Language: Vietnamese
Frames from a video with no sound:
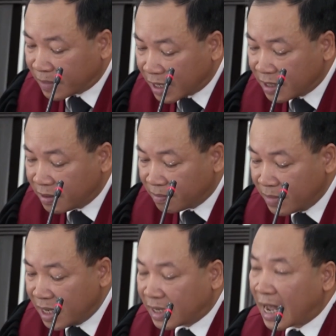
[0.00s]
Bực tức,
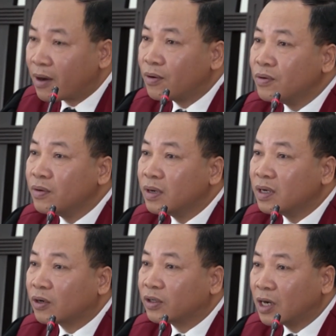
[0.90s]
A Băng đã
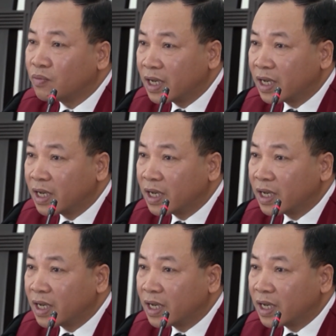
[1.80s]
đập vào ngực